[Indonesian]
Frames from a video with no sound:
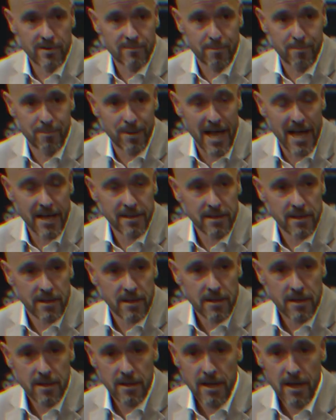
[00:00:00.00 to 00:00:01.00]
sehingga
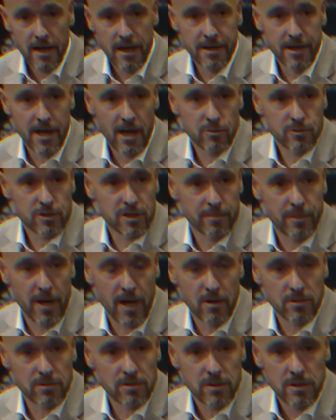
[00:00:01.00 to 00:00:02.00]
Manchester United butuh
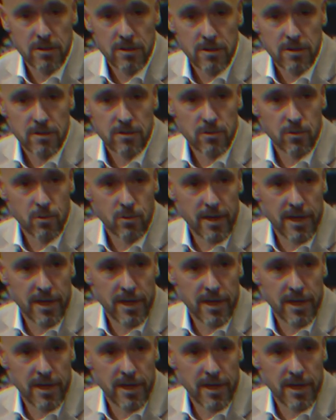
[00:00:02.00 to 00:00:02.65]
pengganti yang